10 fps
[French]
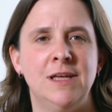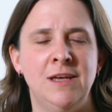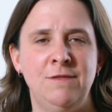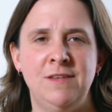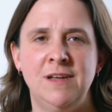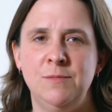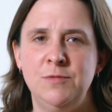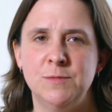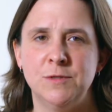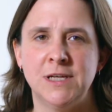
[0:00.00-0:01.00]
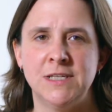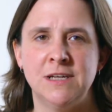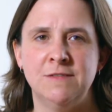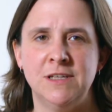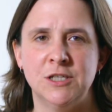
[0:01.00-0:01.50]
éviter l'épuisement des
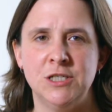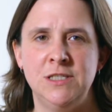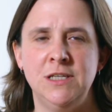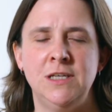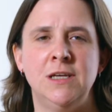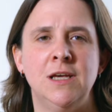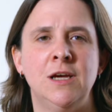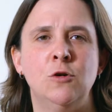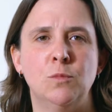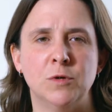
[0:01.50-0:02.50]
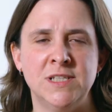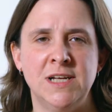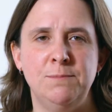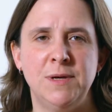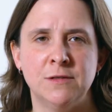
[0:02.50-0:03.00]
réserves énergétiques et compenser
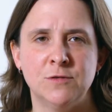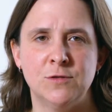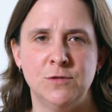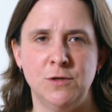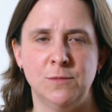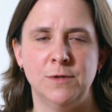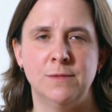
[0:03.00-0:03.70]
les pertes en sodium.